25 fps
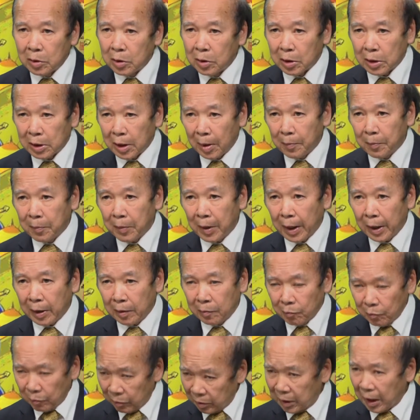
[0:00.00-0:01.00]
năm 10,
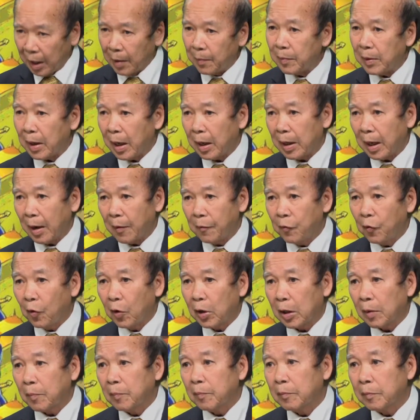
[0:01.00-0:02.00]
thêm là làm
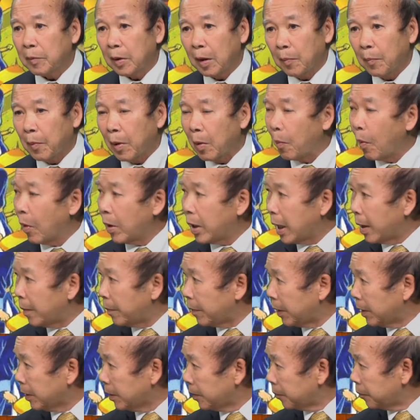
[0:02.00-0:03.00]
vua được 14 ờ, năm
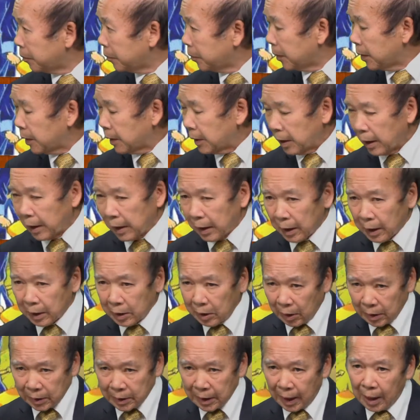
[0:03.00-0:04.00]
à? Dạ vâng. Thì
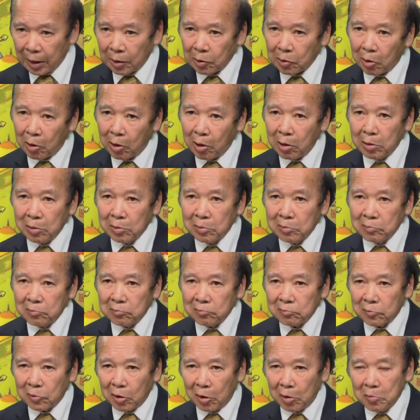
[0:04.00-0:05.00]
thời gian đó
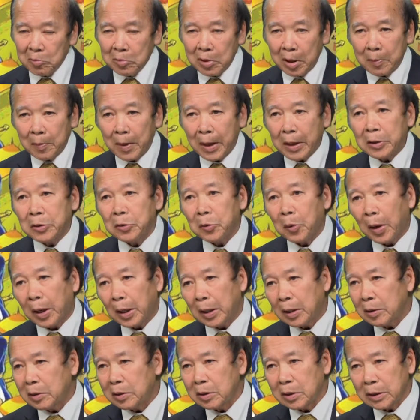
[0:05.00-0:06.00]
có mười mấy tuổi
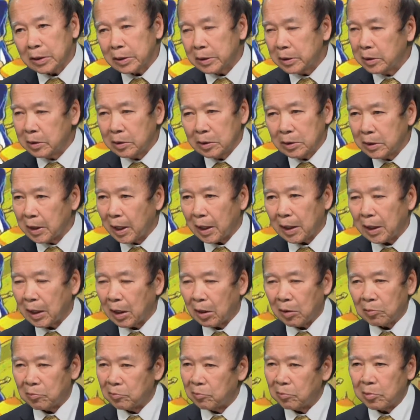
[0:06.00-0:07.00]
thì chắc
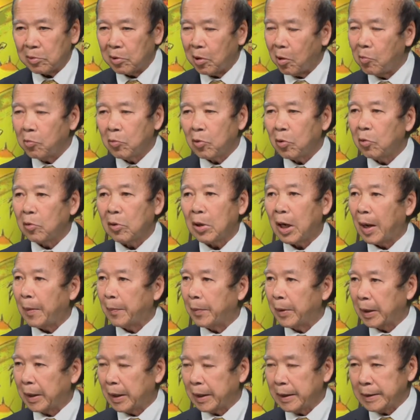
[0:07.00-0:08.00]
là không không làm
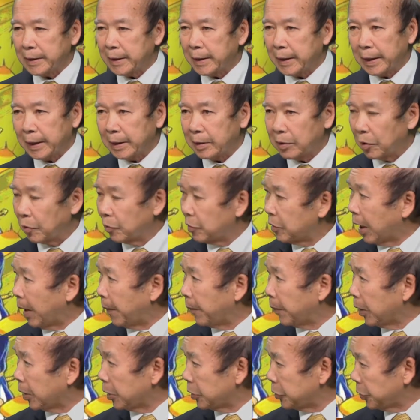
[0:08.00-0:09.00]
được cái gì, không
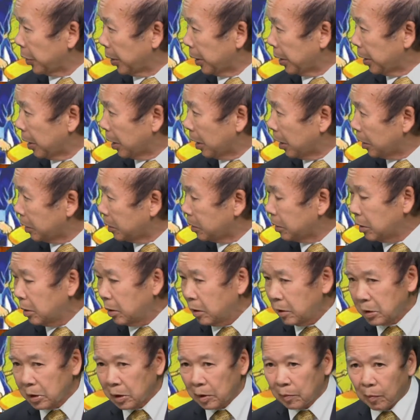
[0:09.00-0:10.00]
làm được chuyện lớn
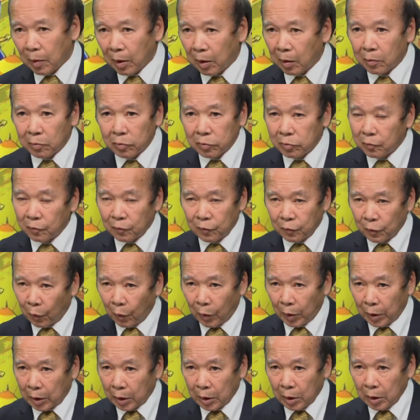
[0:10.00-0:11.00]
như mà ông
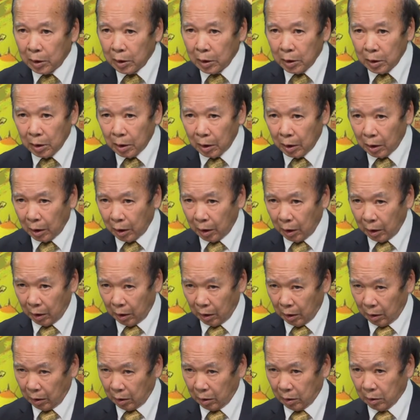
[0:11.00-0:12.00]
vua uh,
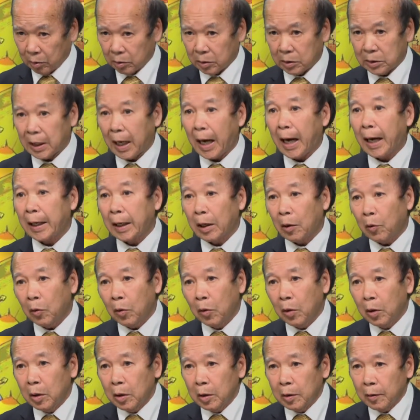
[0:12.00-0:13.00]
cha đâu.
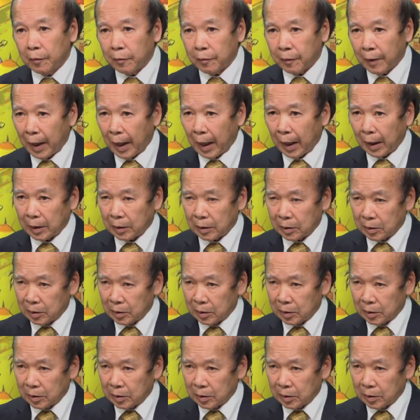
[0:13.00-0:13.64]
Và